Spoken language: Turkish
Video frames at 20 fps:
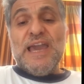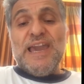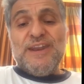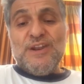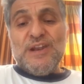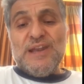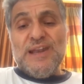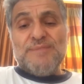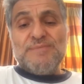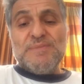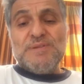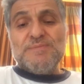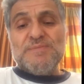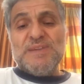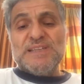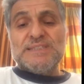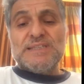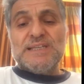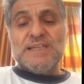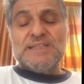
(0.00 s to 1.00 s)
en önemli
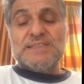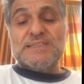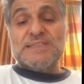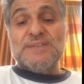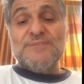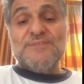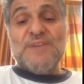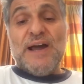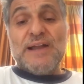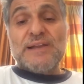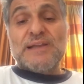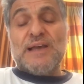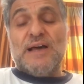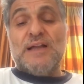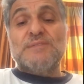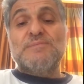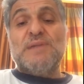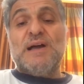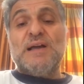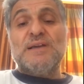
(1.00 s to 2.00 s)
meselesi var
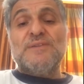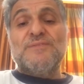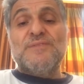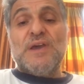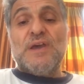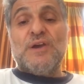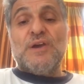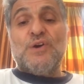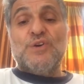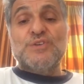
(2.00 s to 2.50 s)
kalmak ve